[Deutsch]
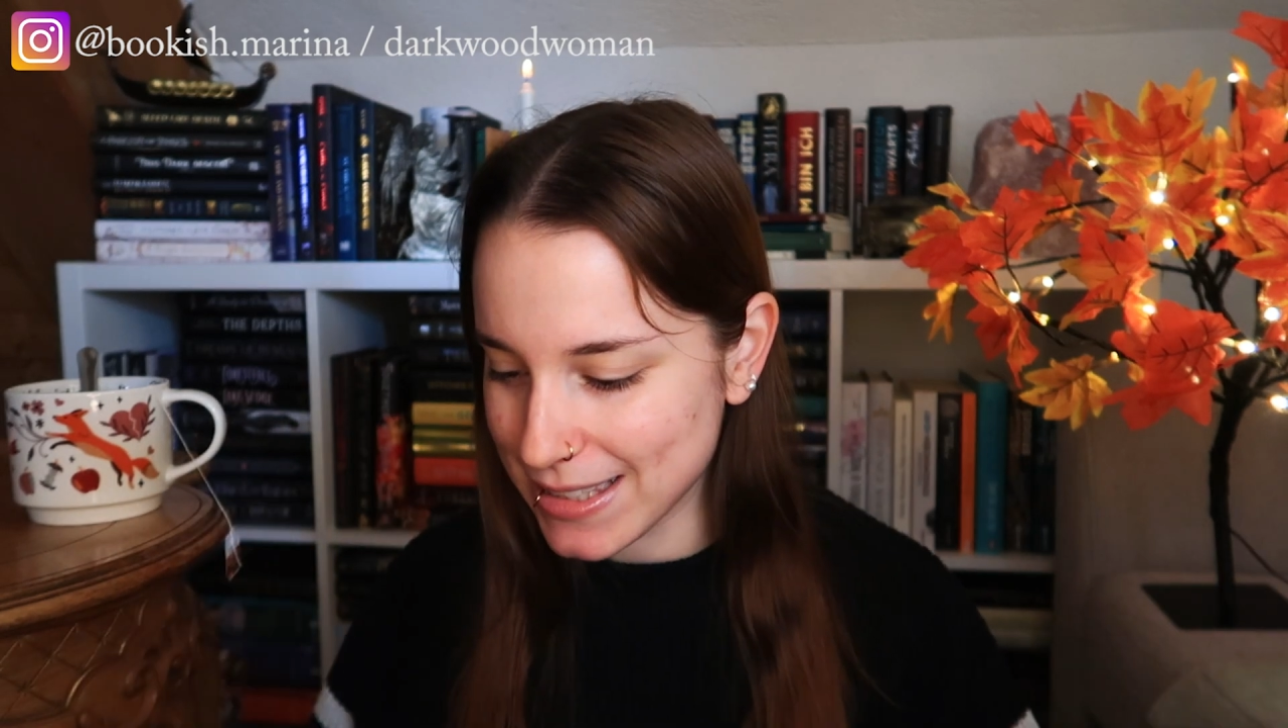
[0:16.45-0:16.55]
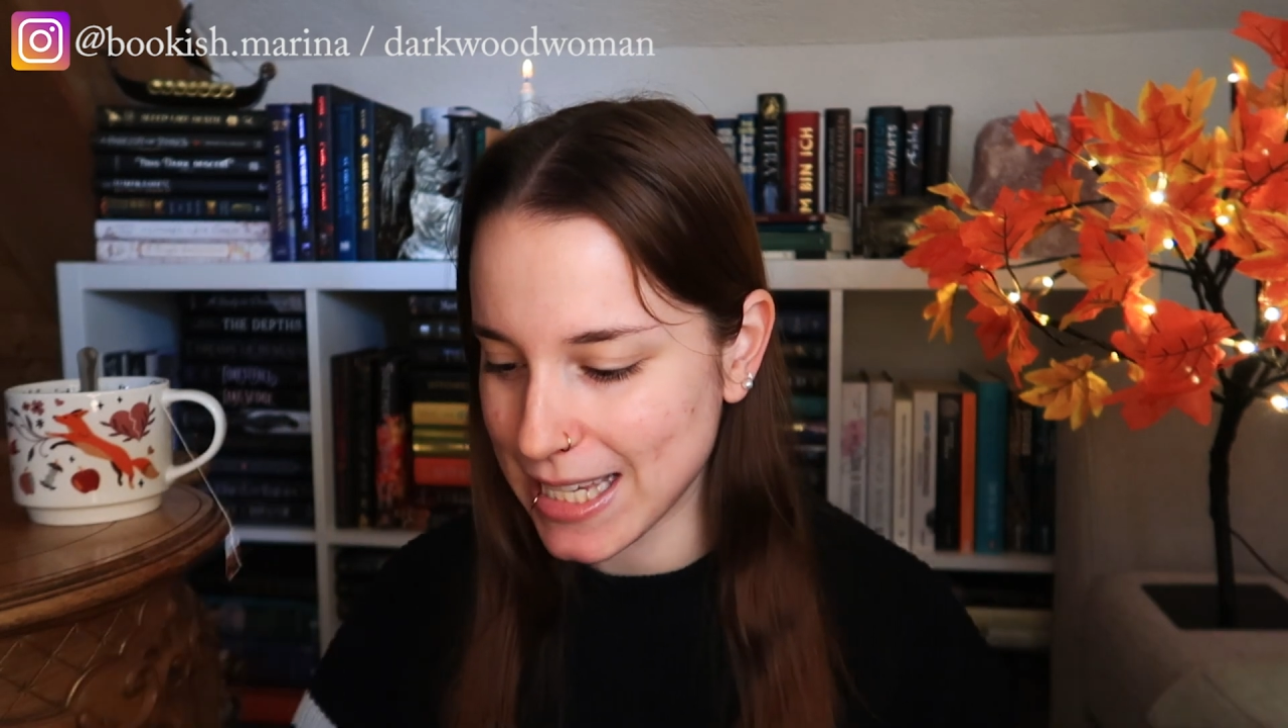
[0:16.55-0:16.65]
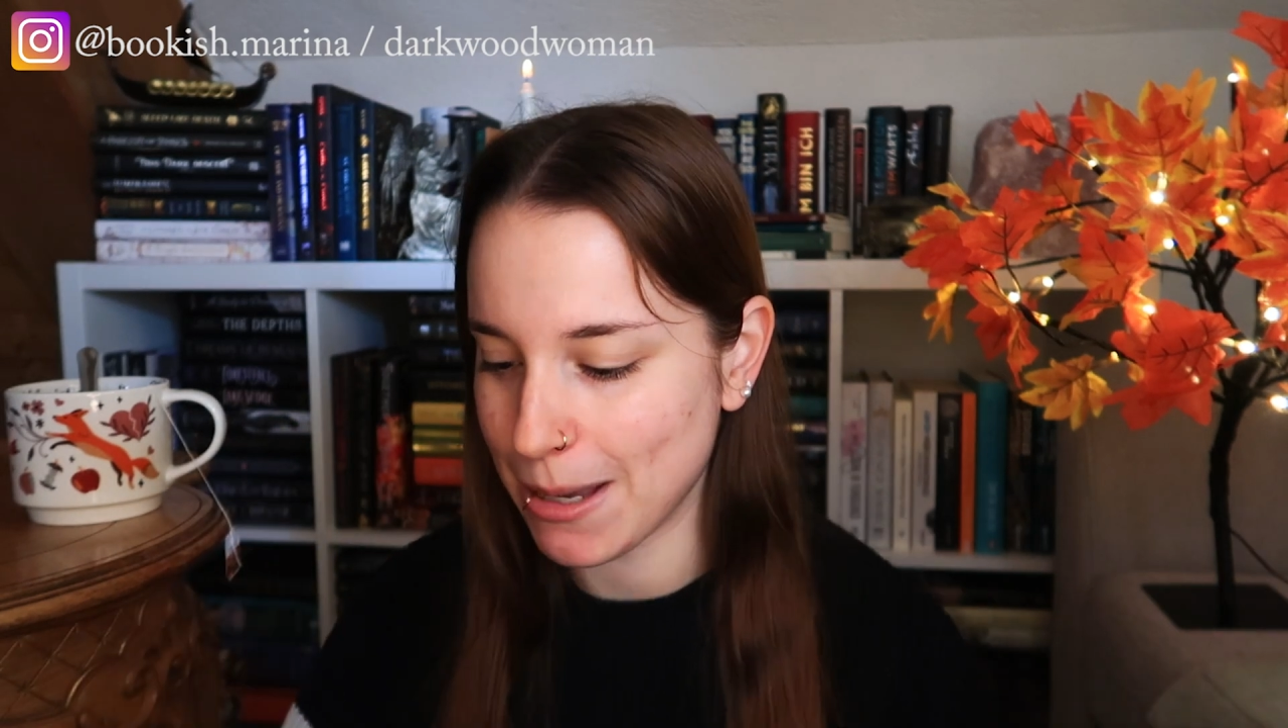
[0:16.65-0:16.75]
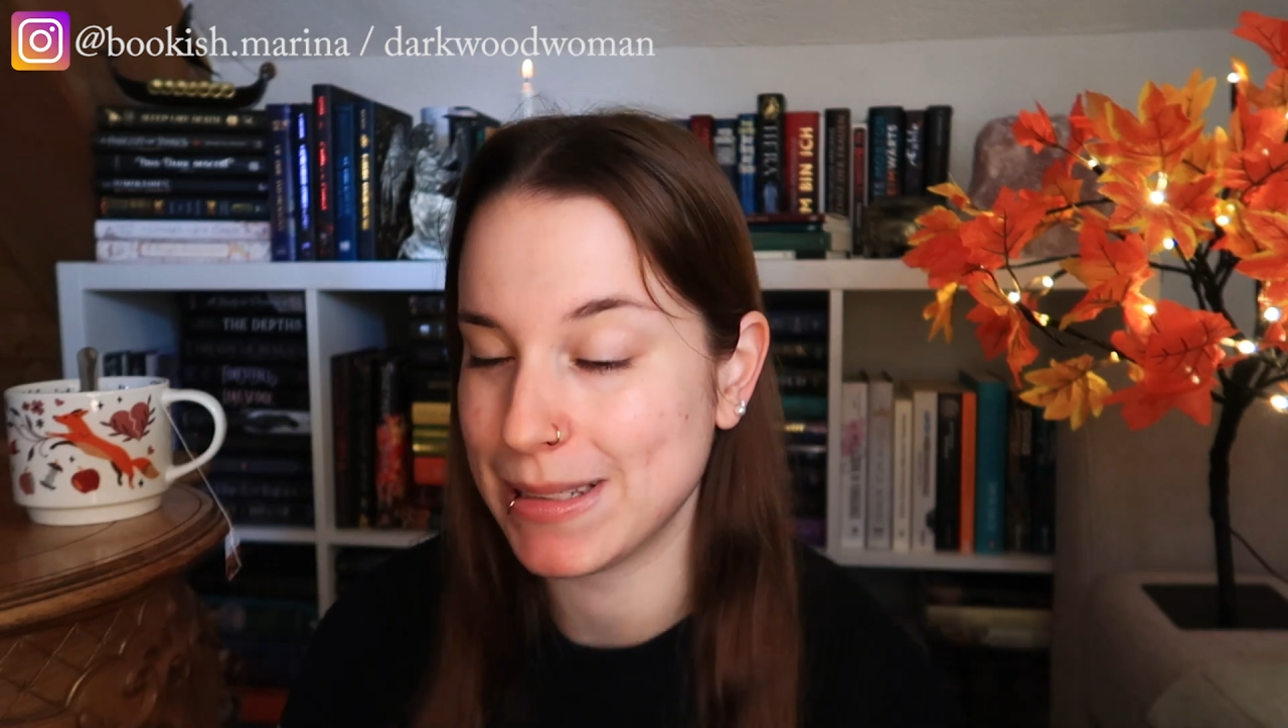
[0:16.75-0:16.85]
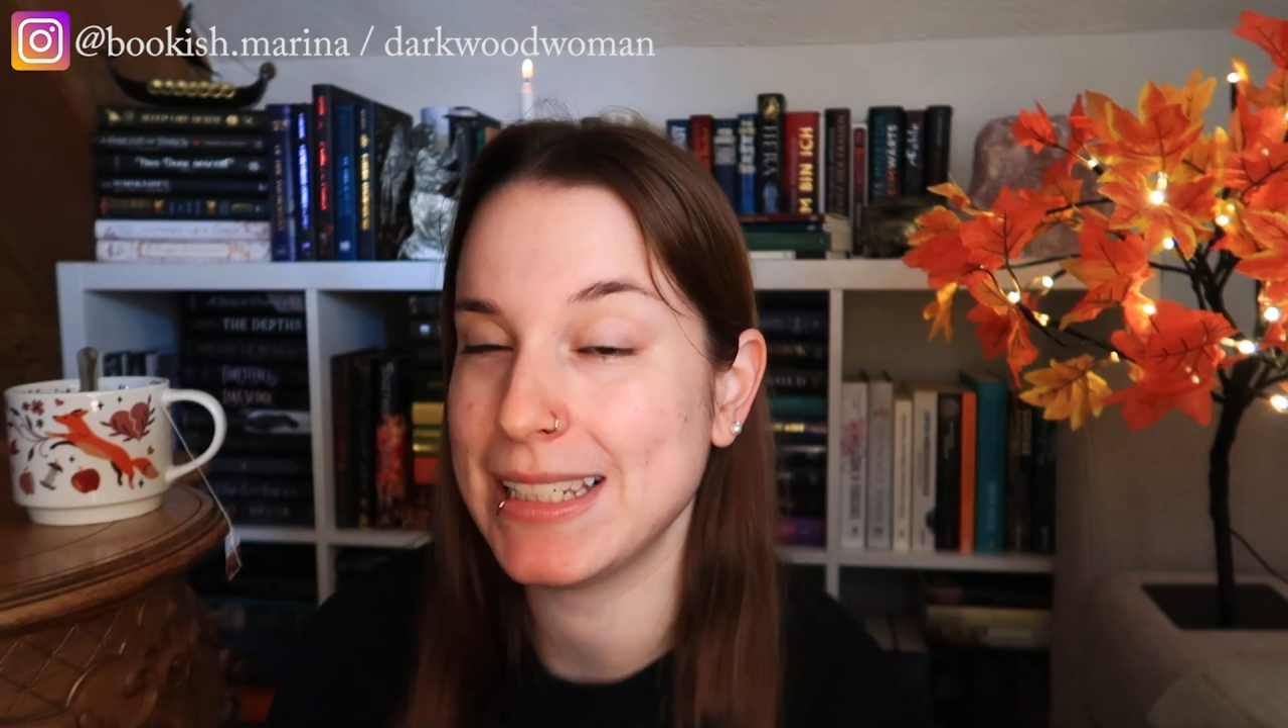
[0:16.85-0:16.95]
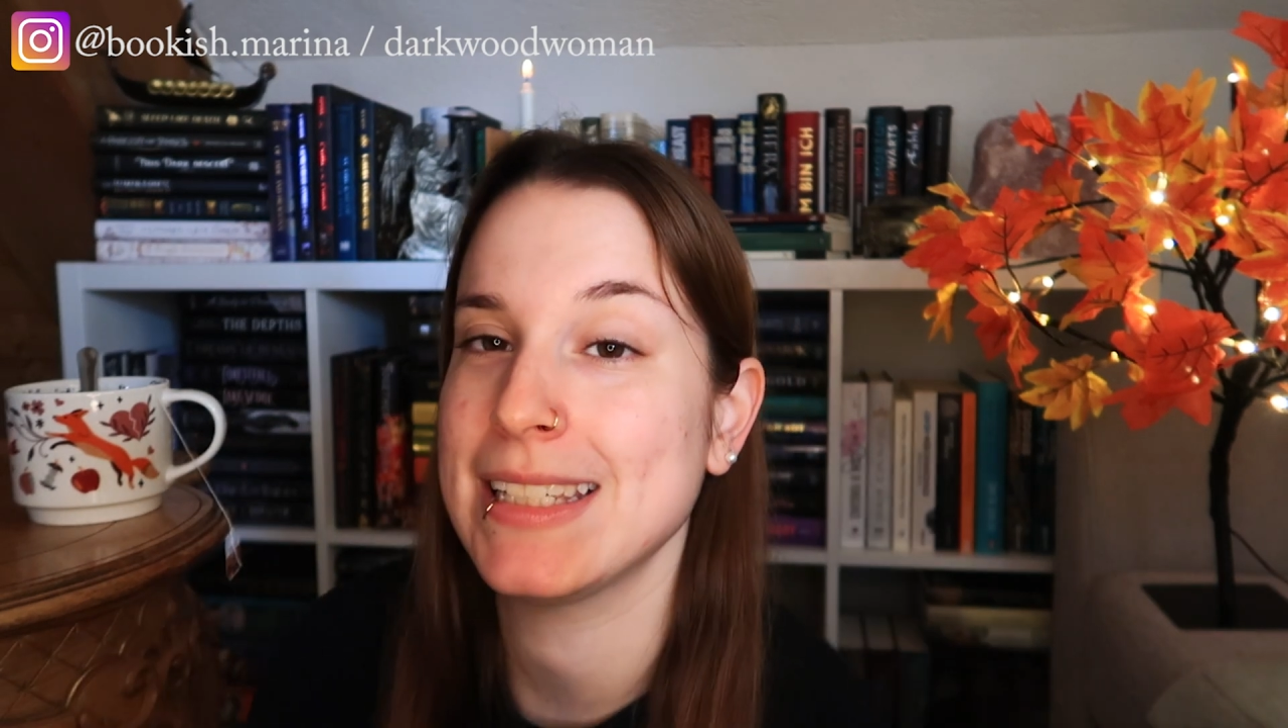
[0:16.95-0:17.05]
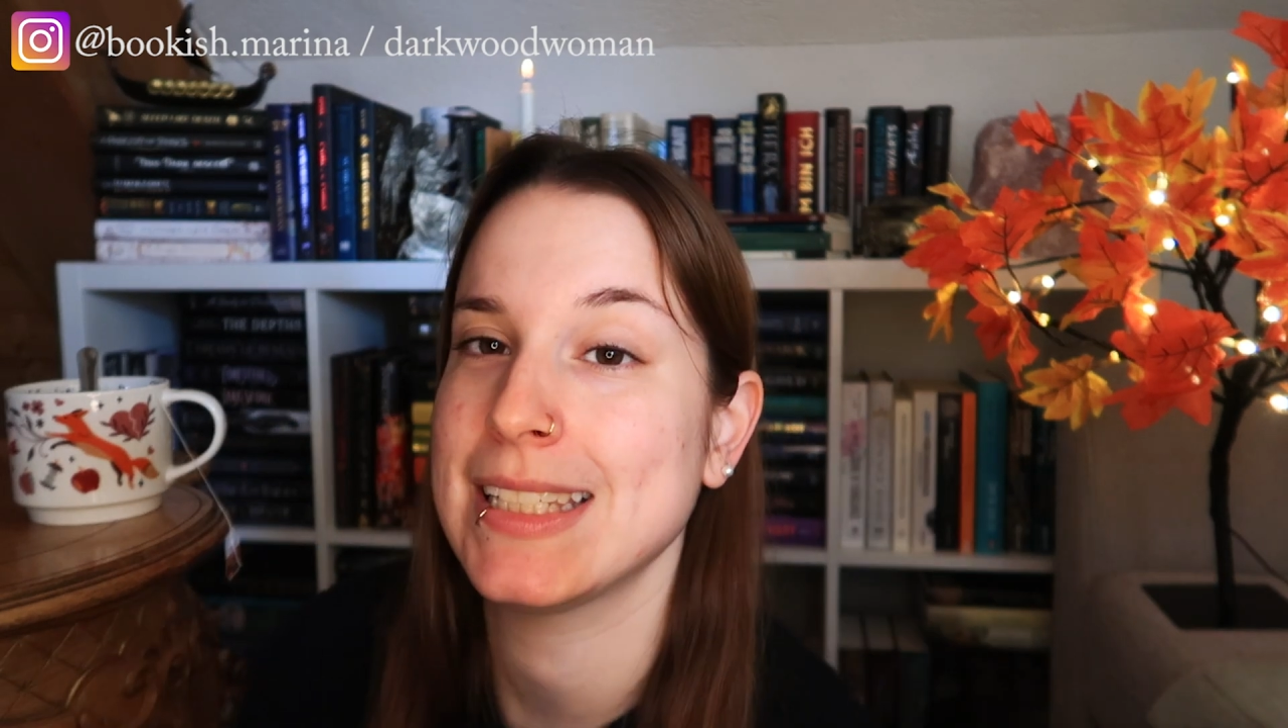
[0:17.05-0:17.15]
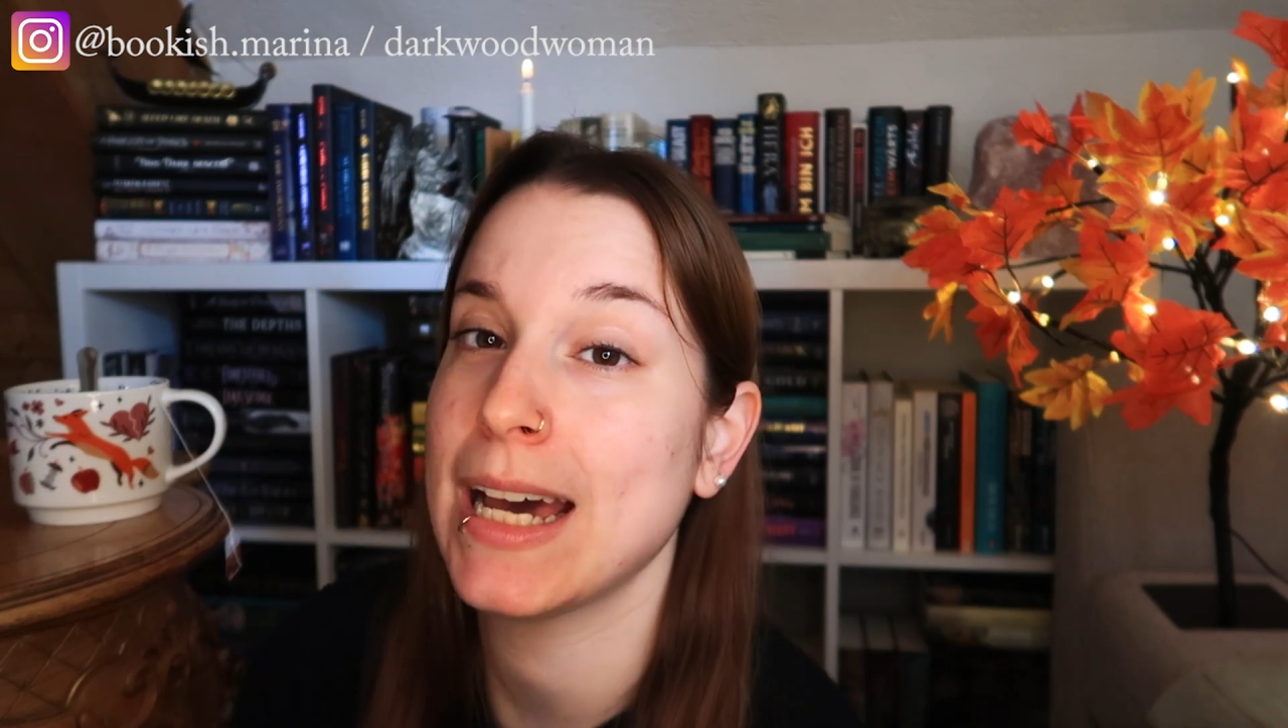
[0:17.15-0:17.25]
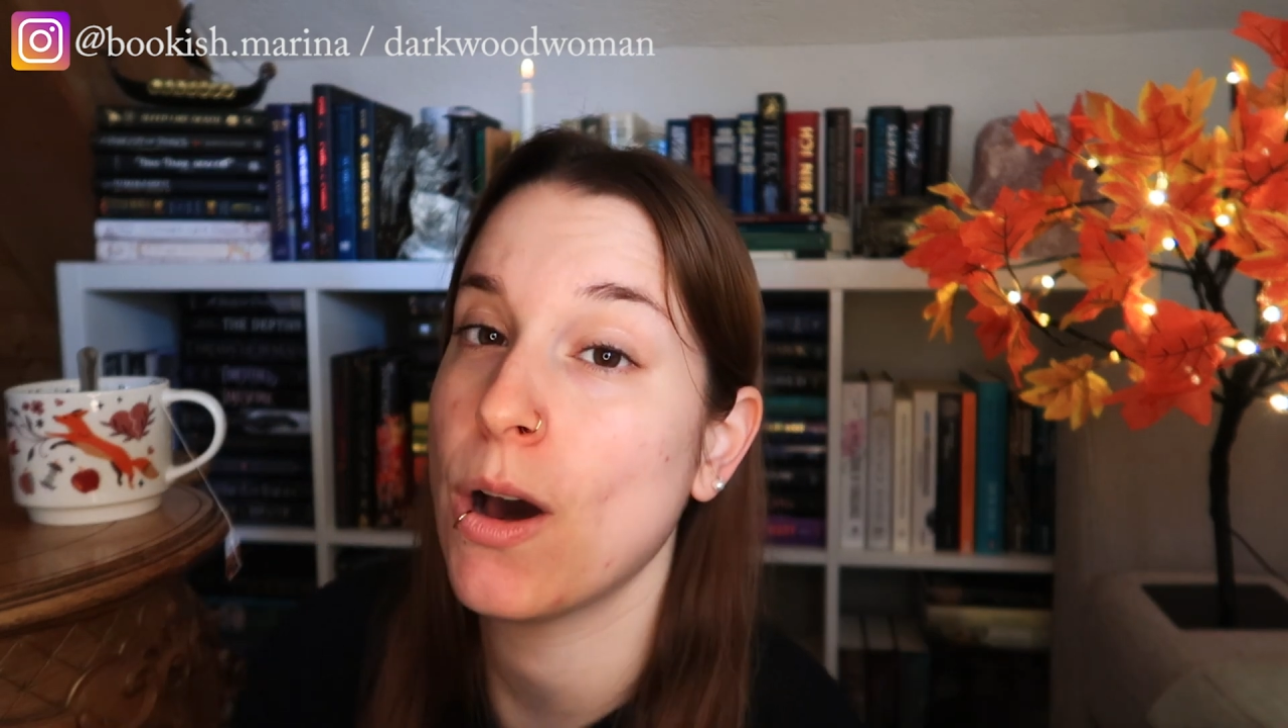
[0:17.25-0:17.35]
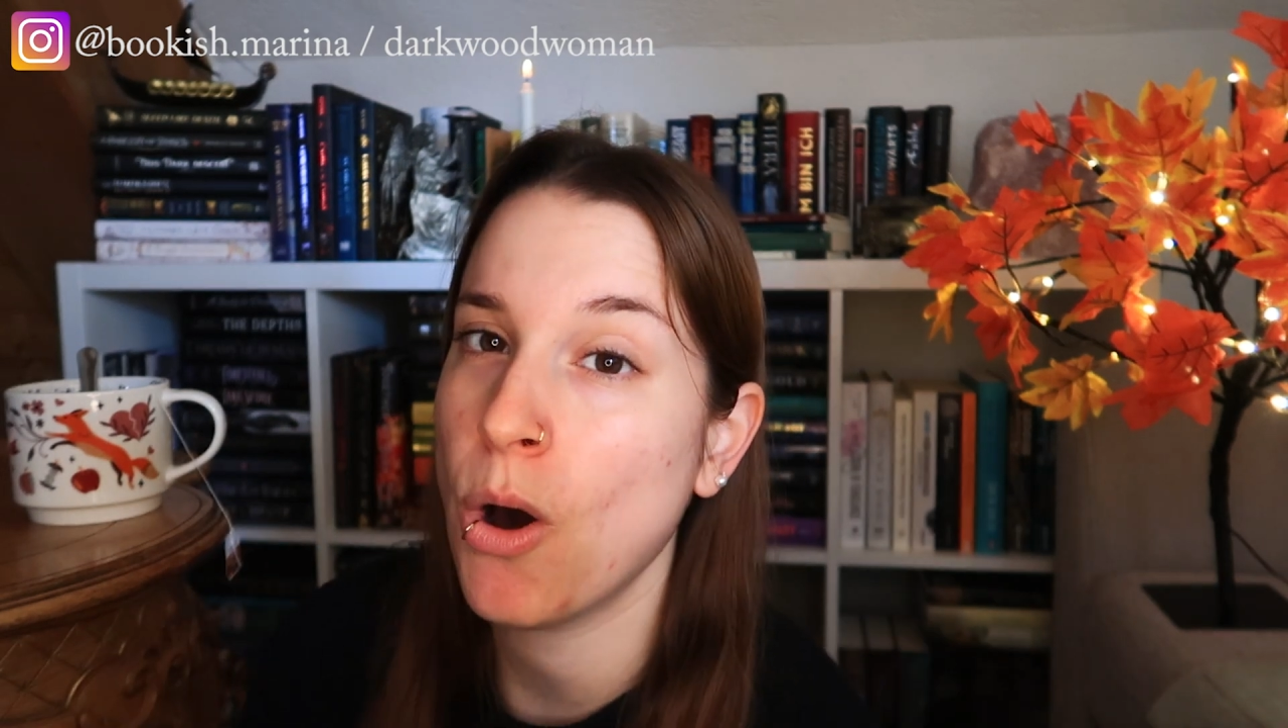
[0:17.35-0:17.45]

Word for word: ich habe Lichter